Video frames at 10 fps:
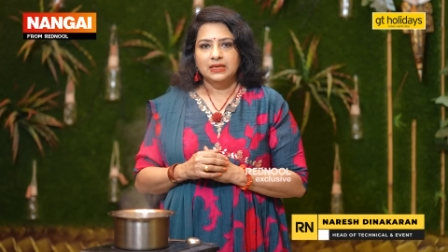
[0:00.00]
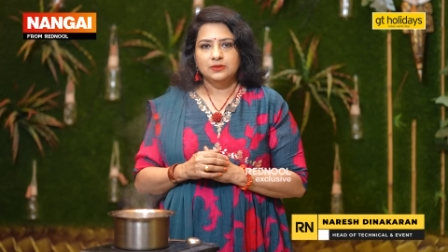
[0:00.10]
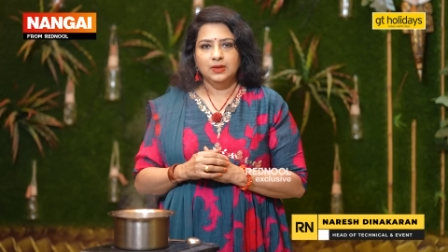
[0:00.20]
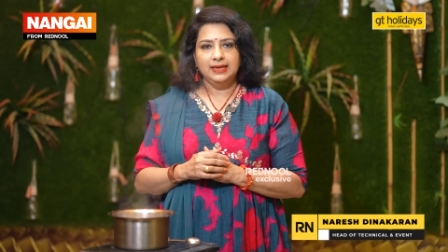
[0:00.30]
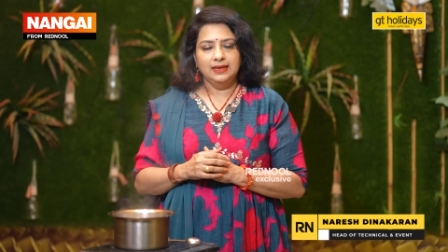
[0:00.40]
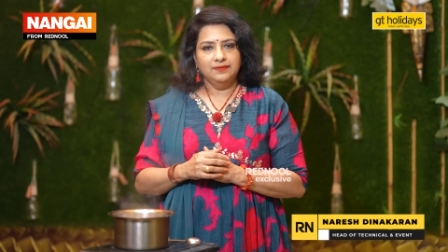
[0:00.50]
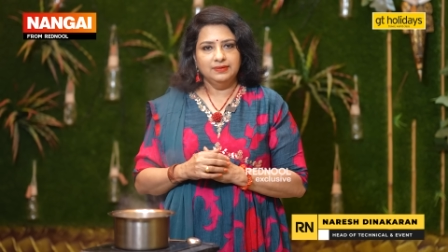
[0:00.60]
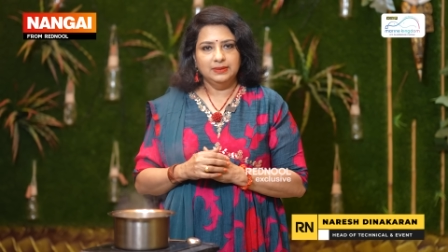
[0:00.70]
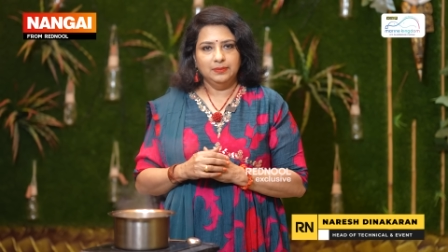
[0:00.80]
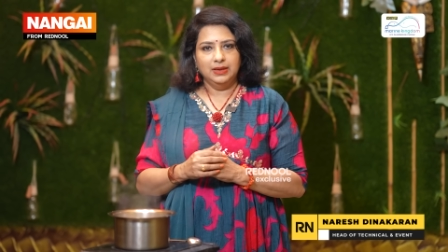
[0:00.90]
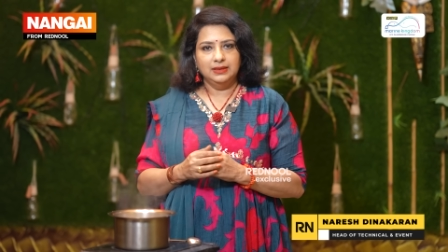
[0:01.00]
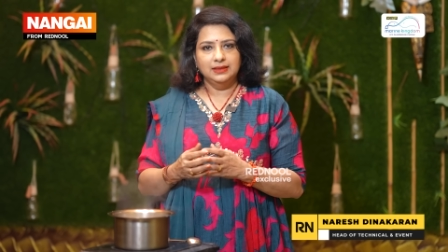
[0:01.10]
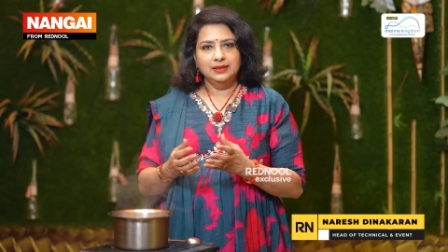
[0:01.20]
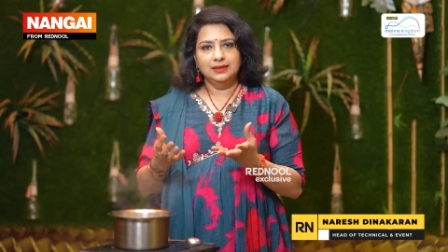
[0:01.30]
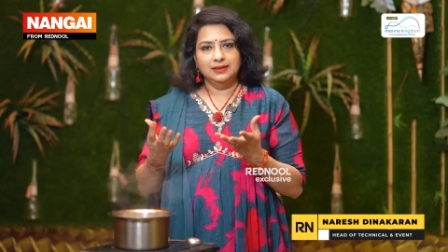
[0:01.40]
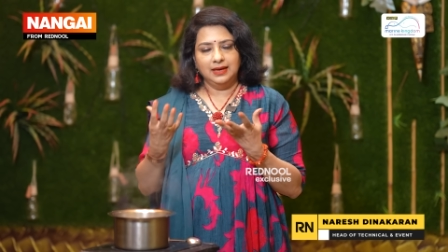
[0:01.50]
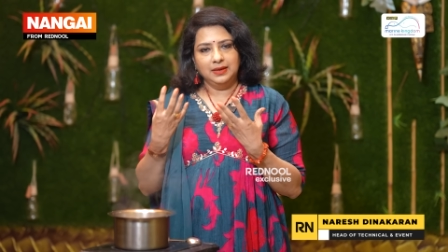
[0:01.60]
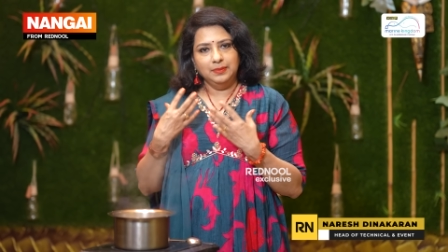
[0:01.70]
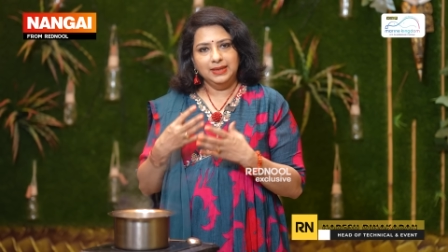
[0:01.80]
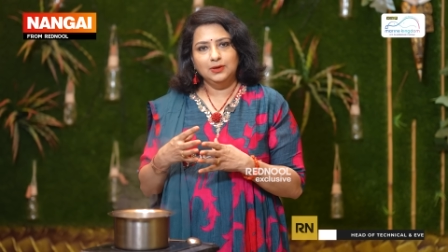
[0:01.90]
ஸோ எல்லா விதமான
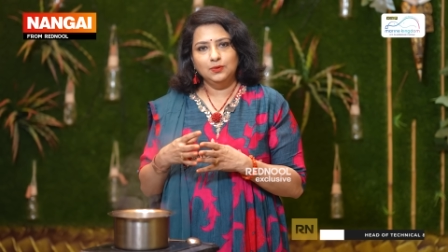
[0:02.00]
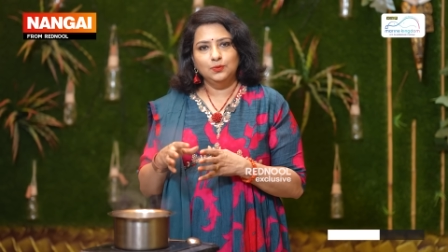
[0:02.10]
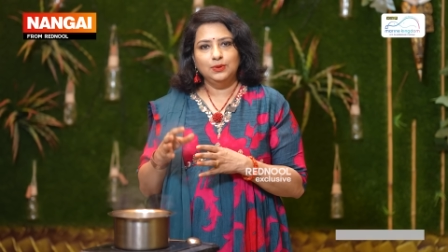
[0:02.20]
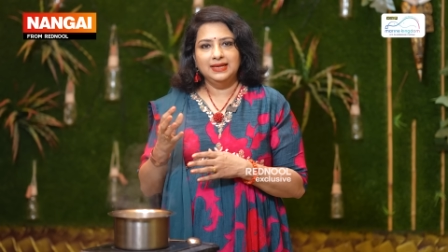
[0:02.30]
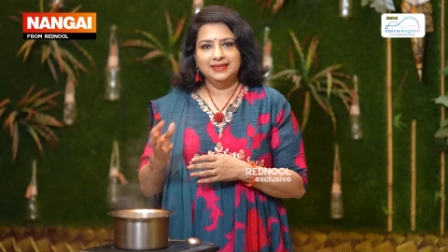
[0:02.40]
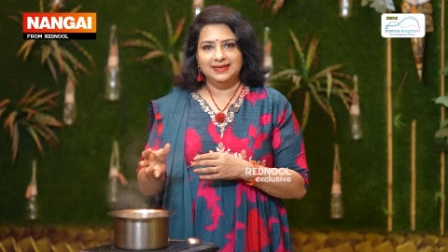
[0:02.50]
நன்மைகளும் உள்ள